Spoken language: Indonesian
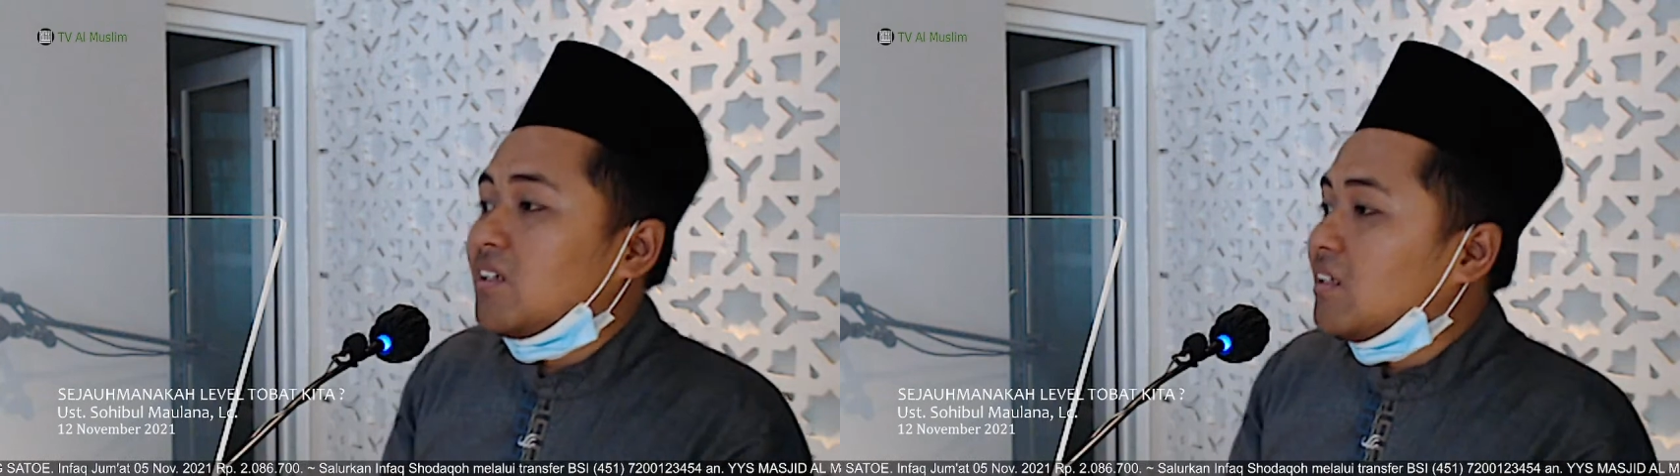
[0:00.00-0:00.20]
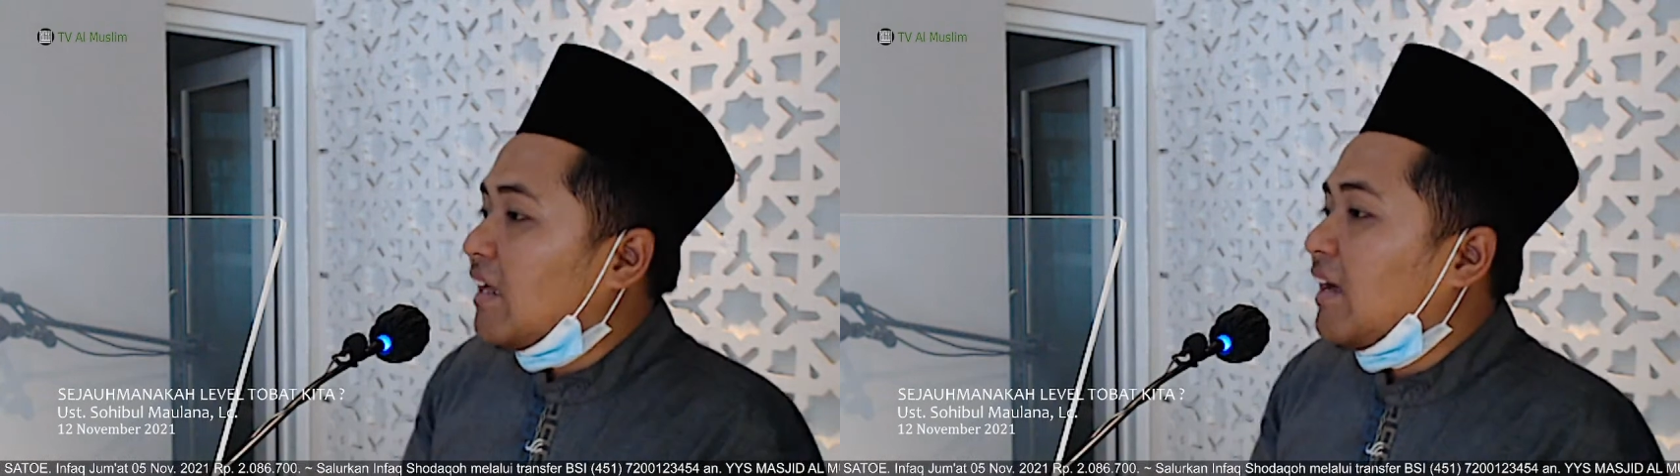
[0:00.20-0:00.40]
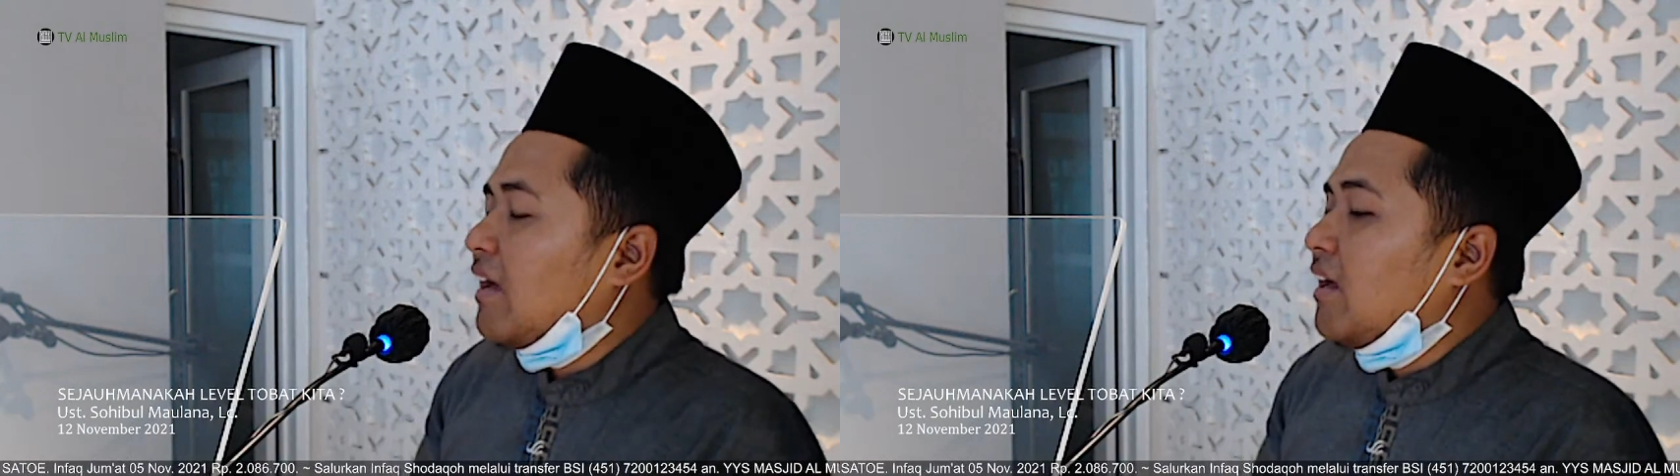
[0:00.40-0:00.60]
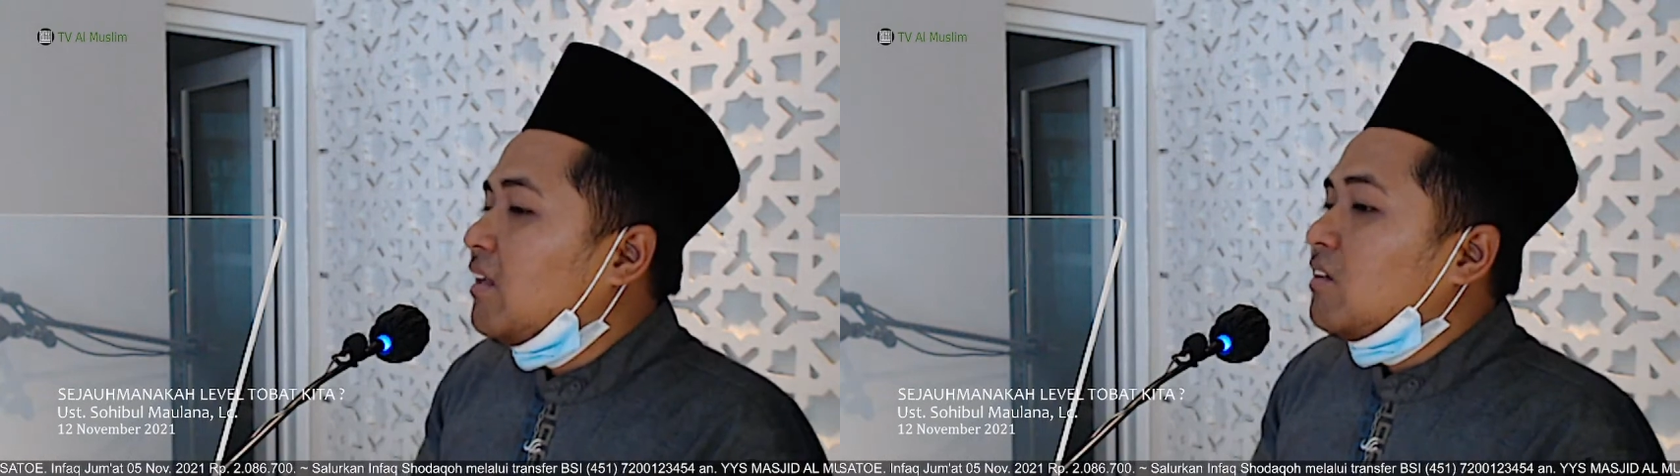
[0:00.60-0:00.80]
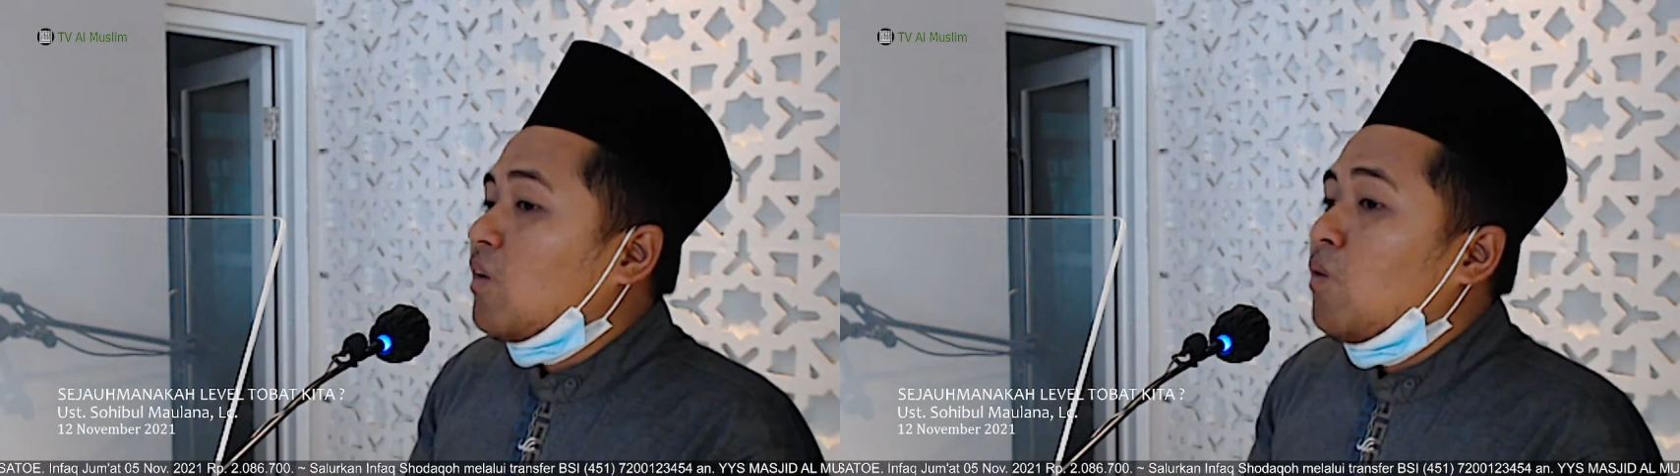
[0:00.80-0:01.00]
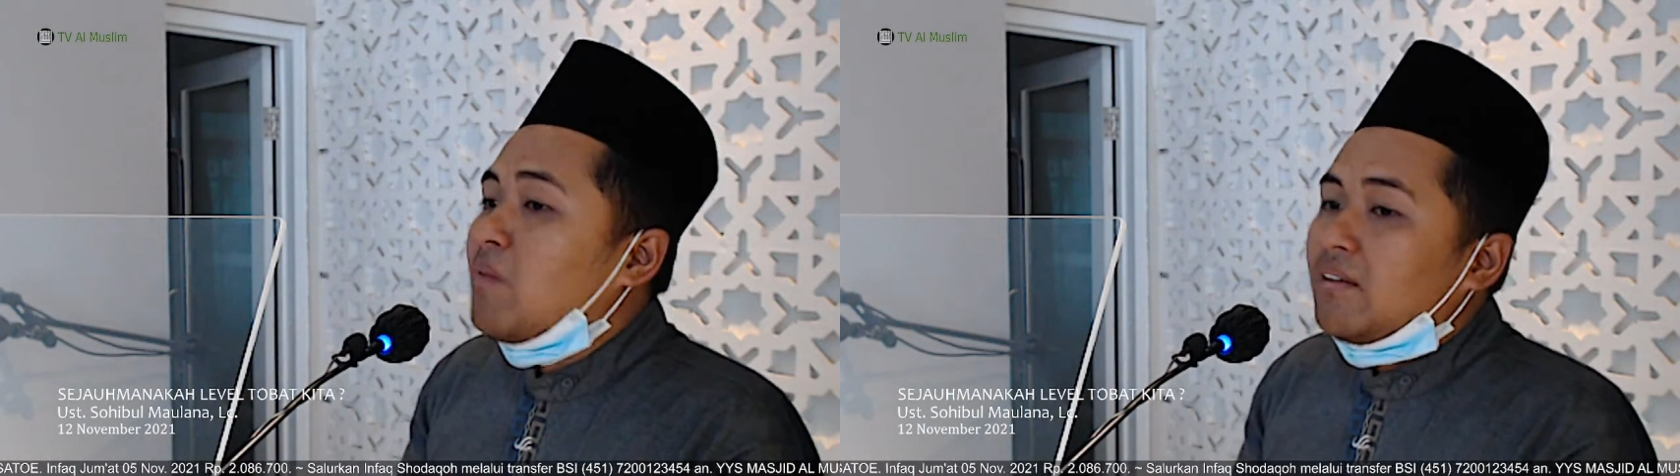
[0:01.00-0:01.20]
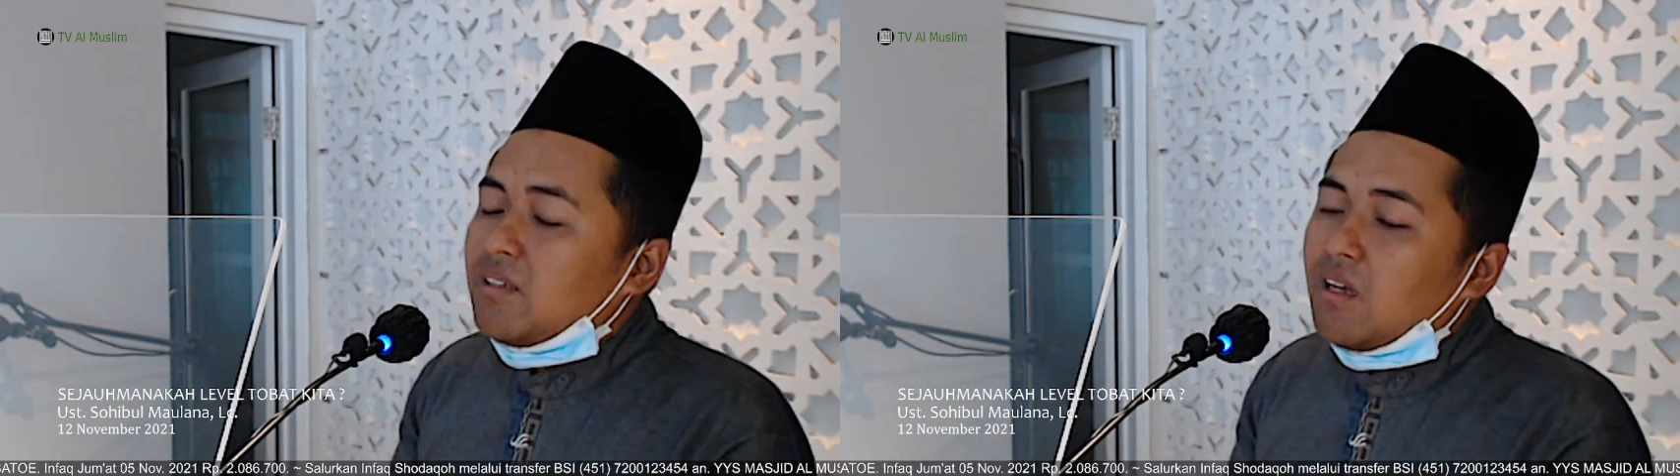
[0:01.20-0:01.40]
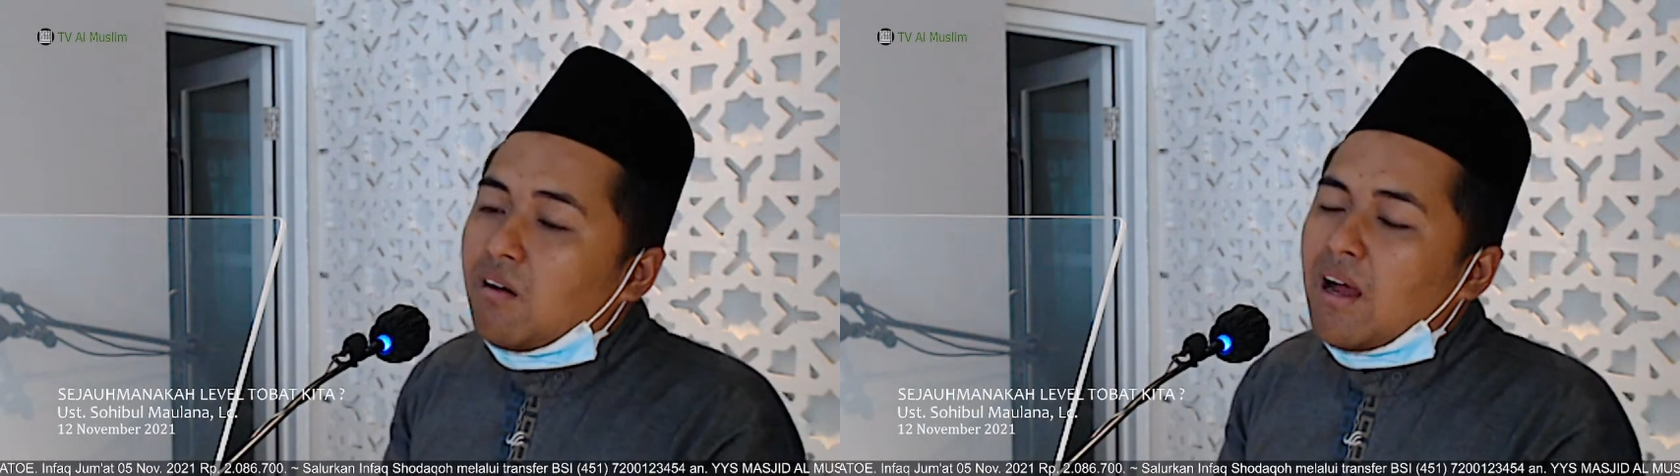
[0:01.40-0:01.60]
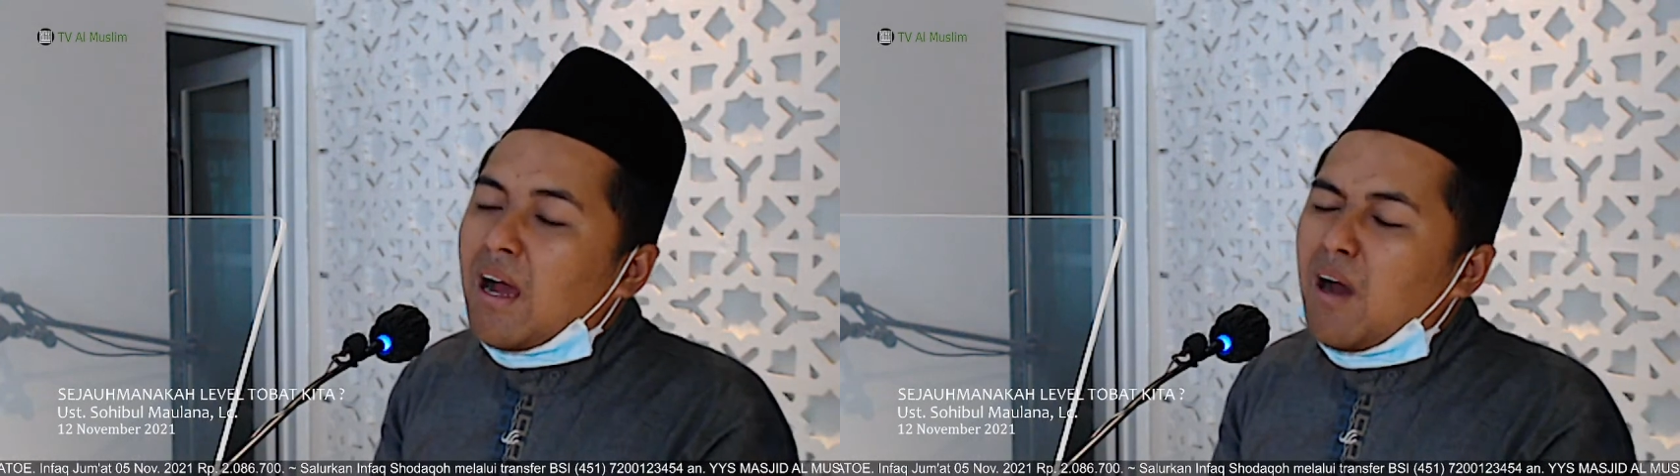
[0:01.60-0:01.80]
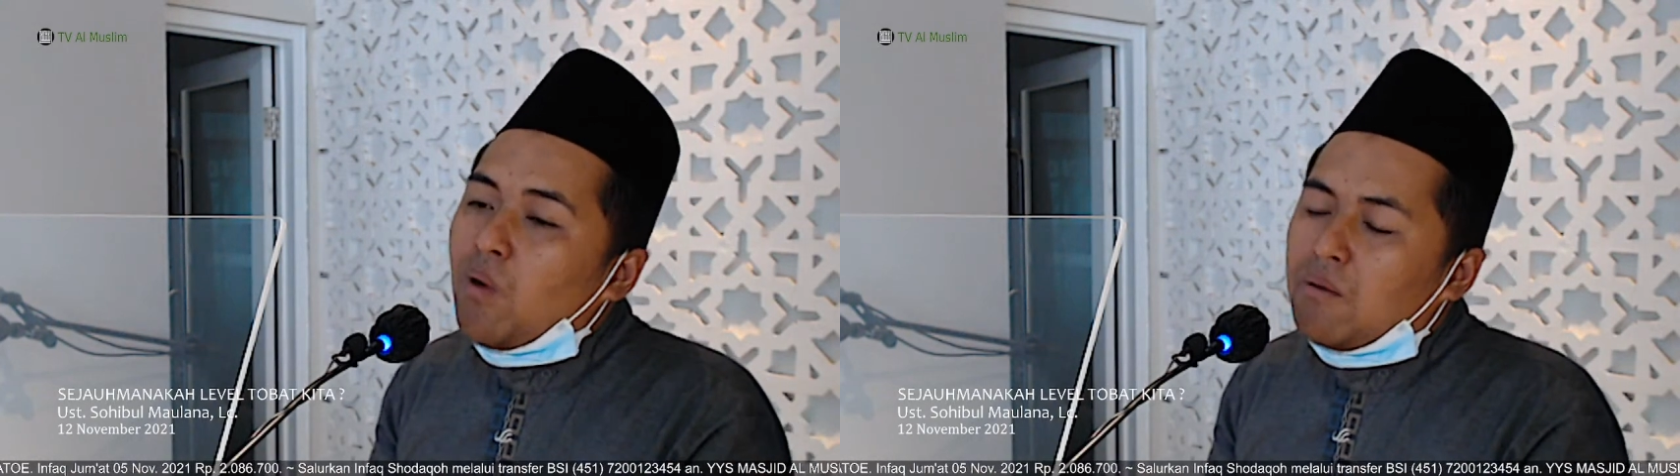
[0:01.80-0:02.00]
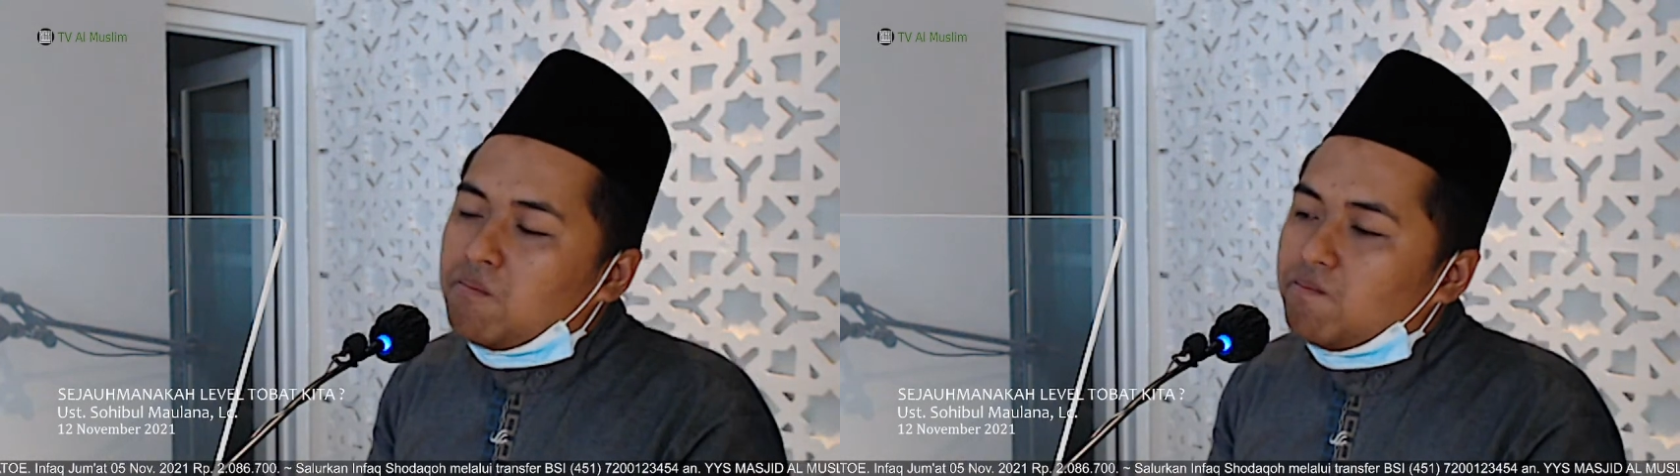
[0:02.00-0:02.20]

kita taubatnya orang awam